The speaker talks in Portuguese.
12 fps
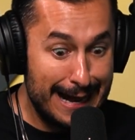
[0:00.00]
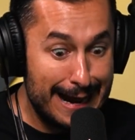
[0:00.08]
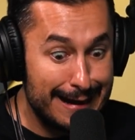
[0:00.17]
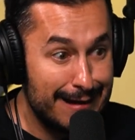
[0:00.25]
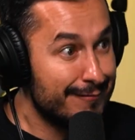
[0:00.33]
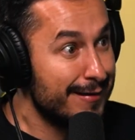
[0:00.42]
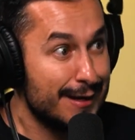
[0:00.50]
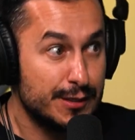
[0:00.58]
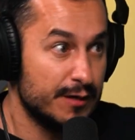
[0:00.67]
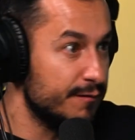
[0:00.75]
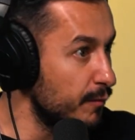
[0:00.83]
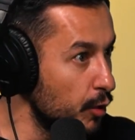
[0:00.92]
ah na
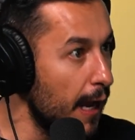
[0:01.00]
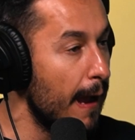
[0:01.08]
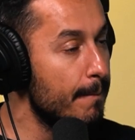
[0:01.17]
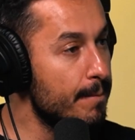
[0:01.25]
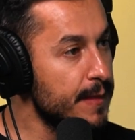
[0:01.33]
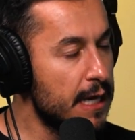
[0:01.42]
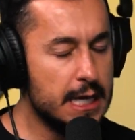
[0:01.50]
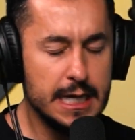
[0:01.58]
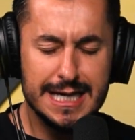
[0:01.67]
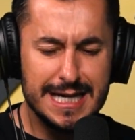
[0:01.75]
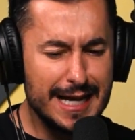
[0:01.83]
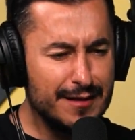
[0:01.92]
veja, vamos lá. É.
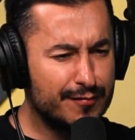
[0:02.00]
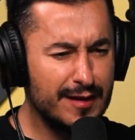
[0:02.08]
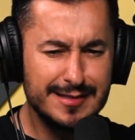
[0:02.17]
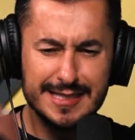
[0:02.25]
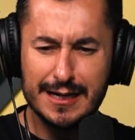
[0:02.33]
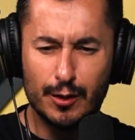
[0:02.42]
E aí foi assim,